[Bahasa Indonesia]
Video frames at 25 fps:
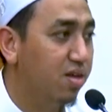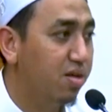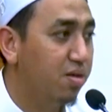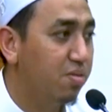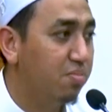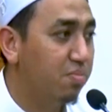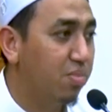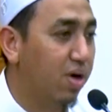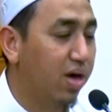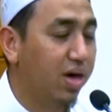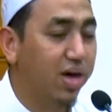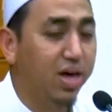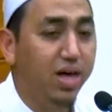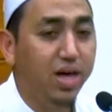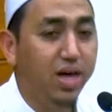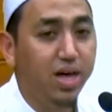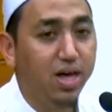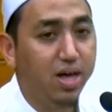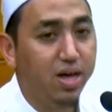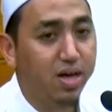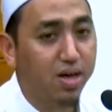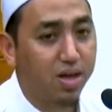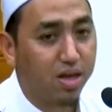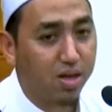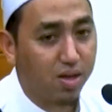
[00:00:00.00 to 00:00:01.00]

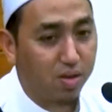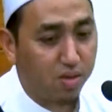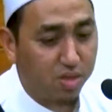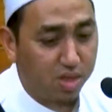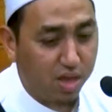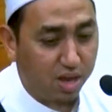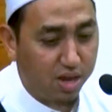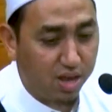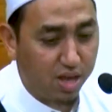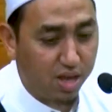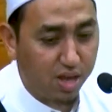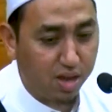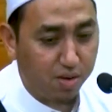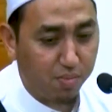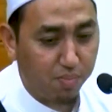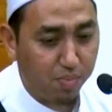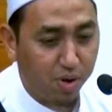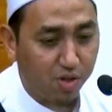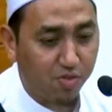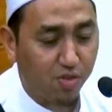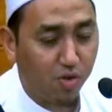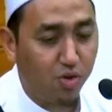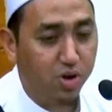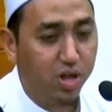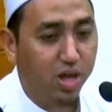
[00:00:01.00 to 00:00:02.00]
Maka jadikan
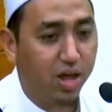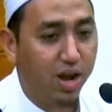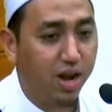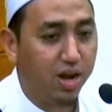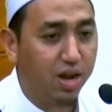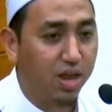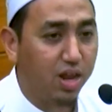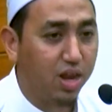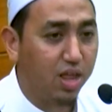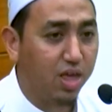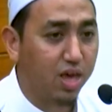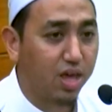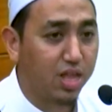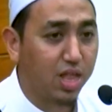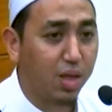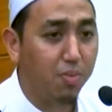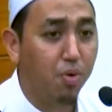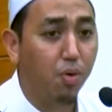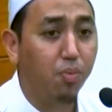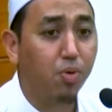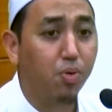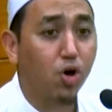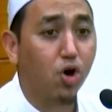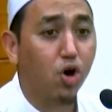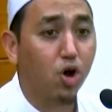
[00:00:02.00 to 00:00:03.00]
persaudaraan ini kita
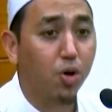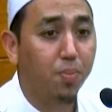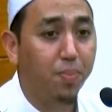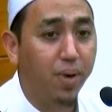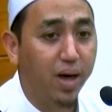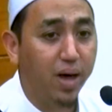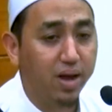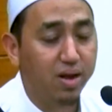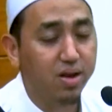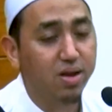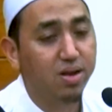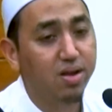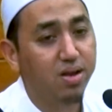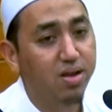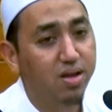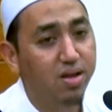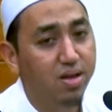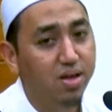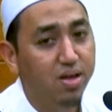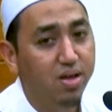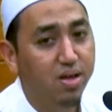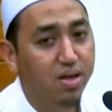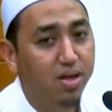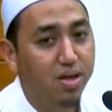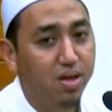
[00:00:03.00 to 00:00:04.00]
mau berkorban.
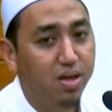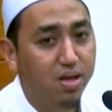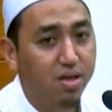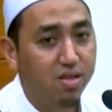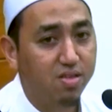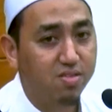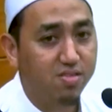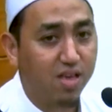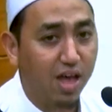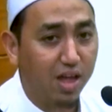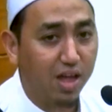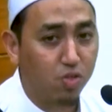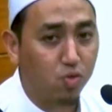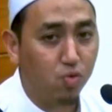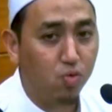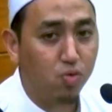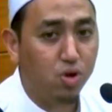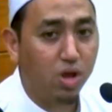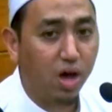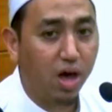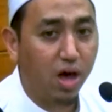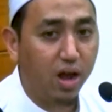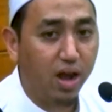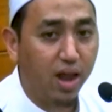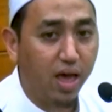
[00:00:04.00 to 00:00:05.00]
Satu
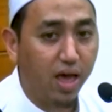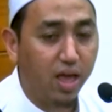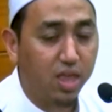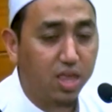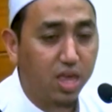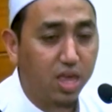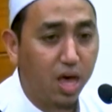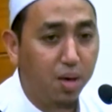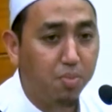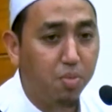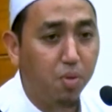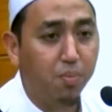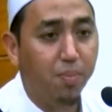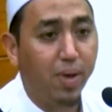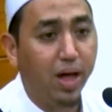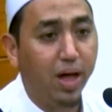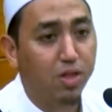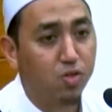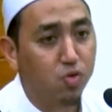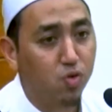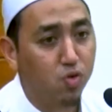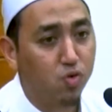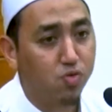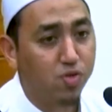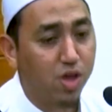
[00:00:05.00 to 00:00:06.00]
dengan lainnya
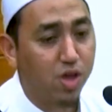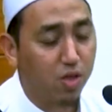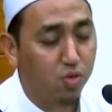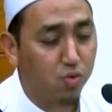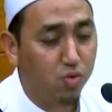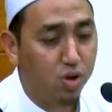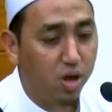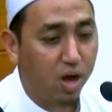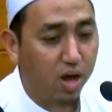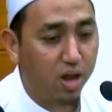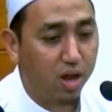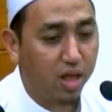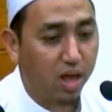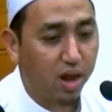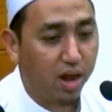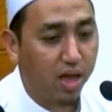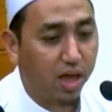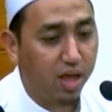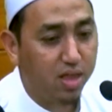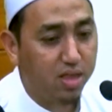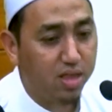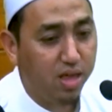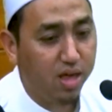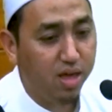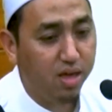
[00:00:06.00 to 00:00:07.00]
membantu satu dengan yang
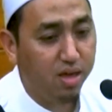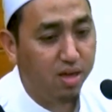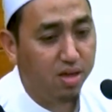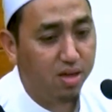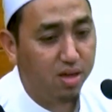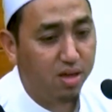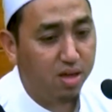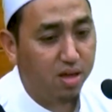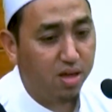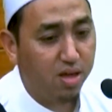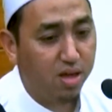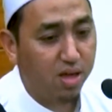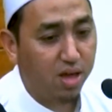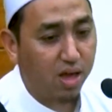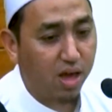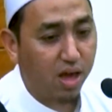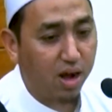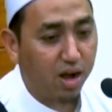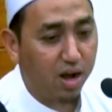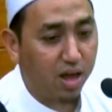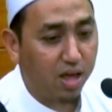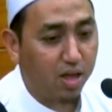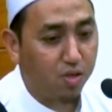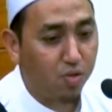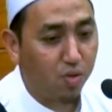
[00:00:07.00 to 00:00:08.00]
lainnya
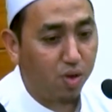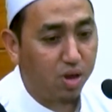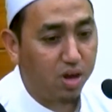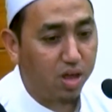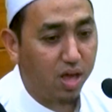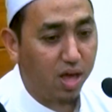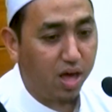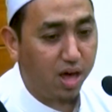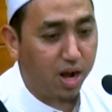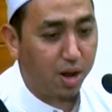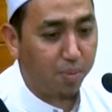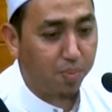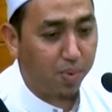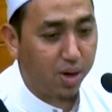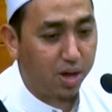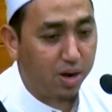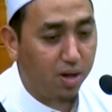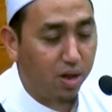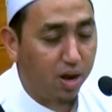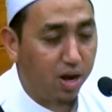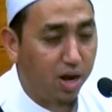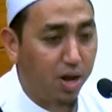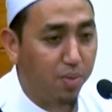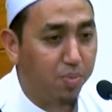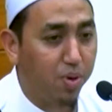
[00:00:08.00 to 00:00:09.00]
karena itu yang diharapkan
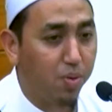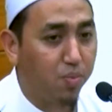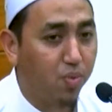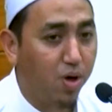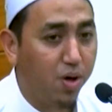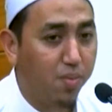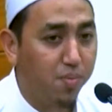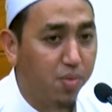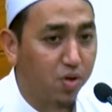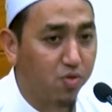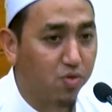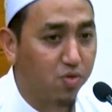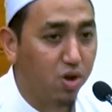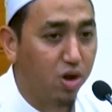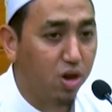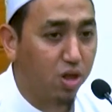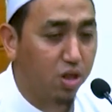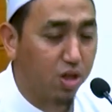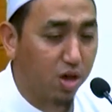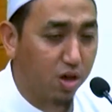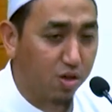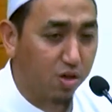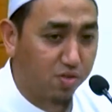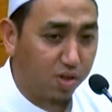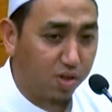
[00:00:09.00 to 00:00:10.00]
oleh Nabi Muhammad SAW.